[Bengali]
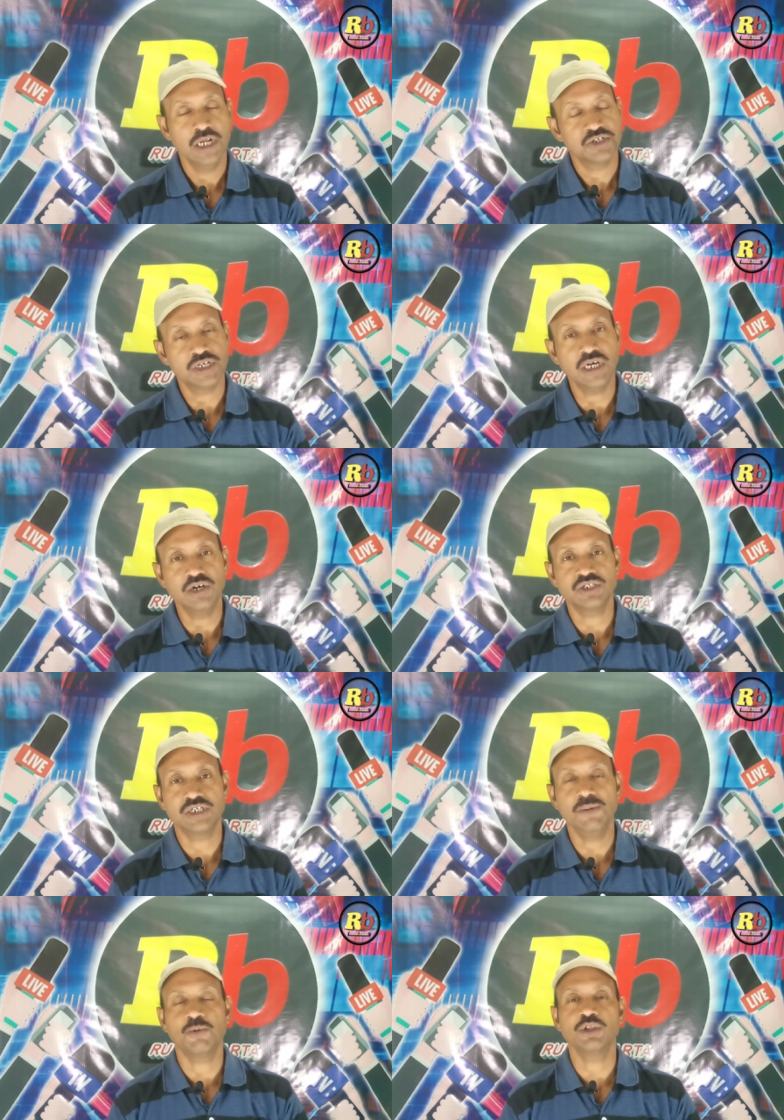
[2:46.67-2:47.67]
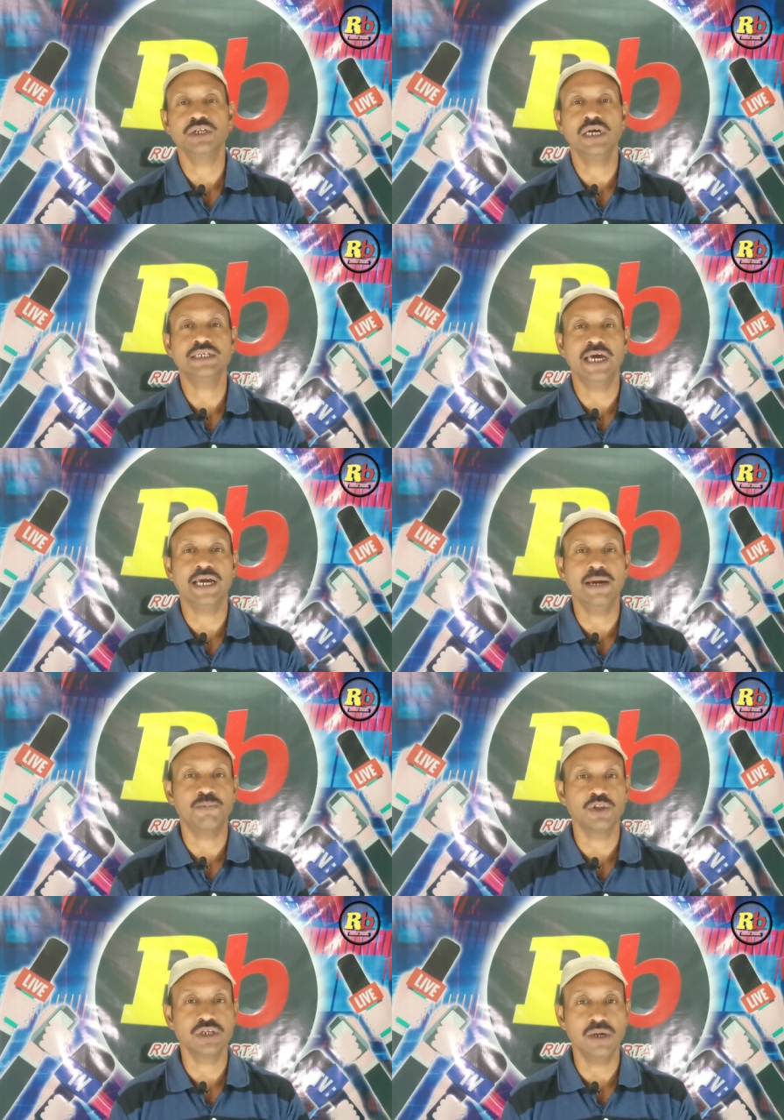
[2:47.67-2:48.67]
সেটা হচ্ছে প্রতিটা জায়গায়
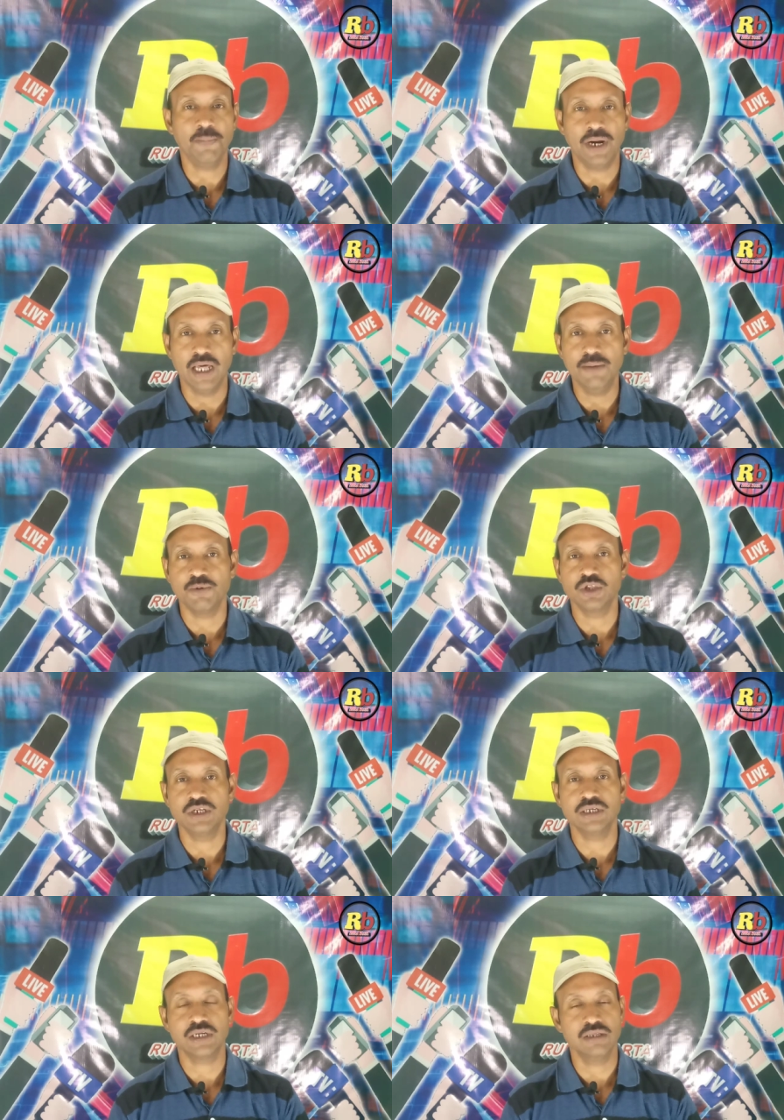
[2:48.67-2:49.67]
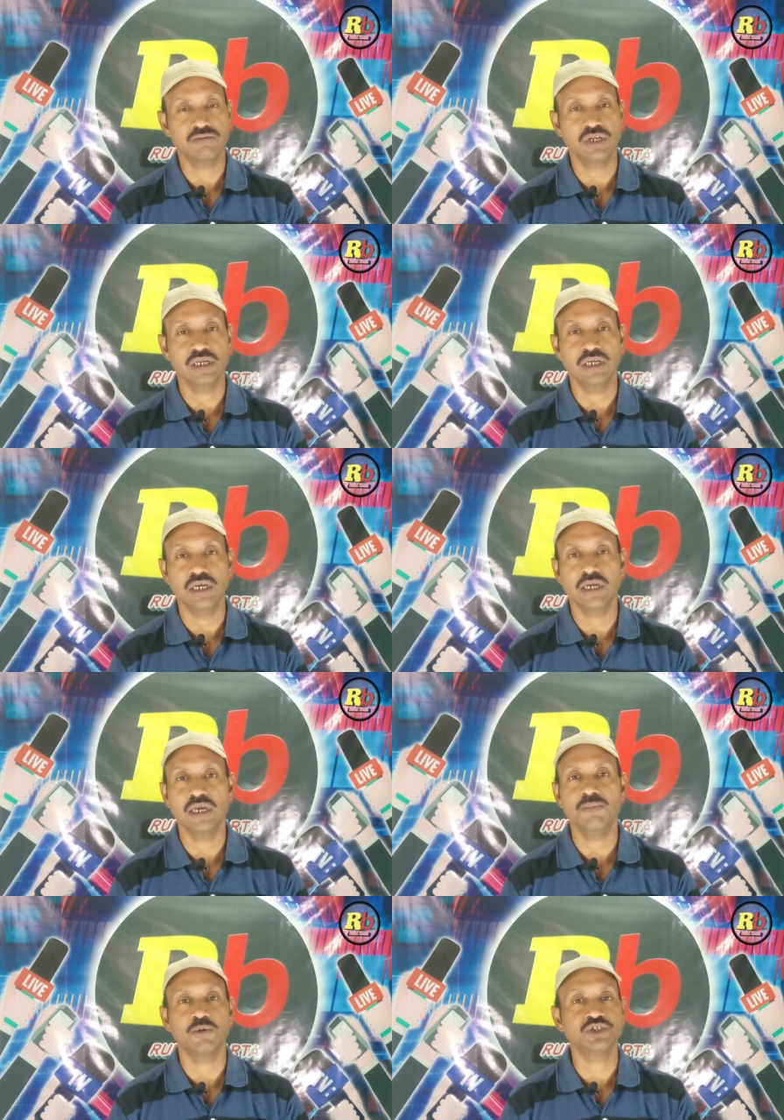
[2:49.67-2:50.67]
প্রতিটা পাড়ায় প্রতিটা ক্ষেত্রে গিয়ে
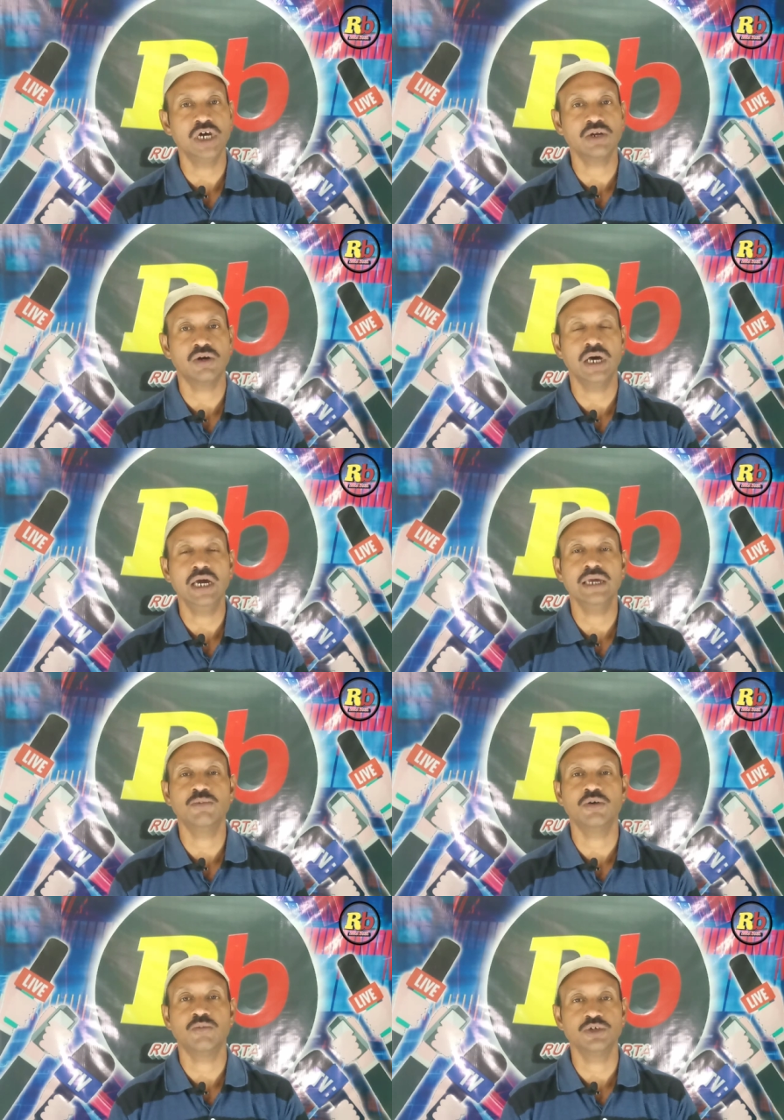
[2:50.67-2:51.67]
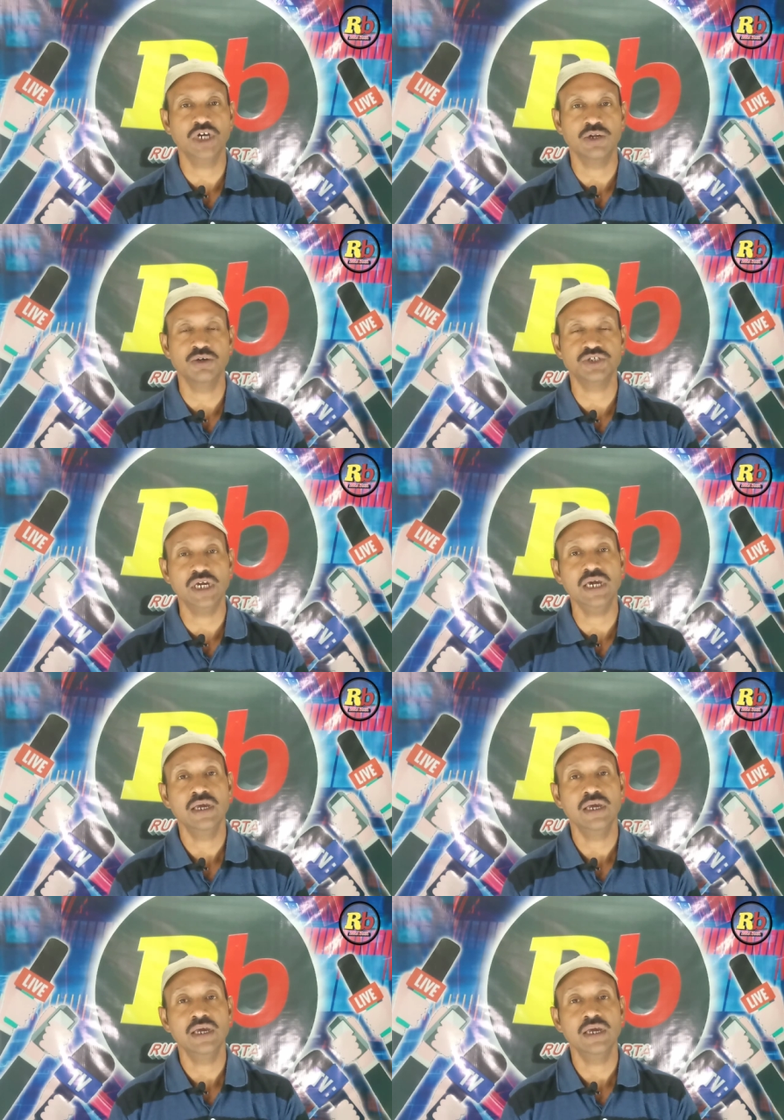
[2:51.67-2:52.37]
গিয়ে প্রচার করা এবং বোঝানো যে